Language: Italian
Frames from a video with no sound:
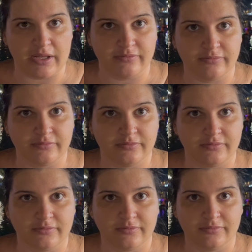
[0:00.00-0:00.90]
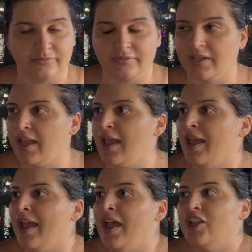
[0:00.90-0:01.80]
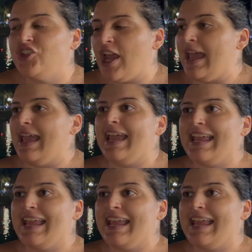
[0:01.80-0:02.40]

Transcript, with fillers: No, io vabbè, senza parole. Ma cioè, per...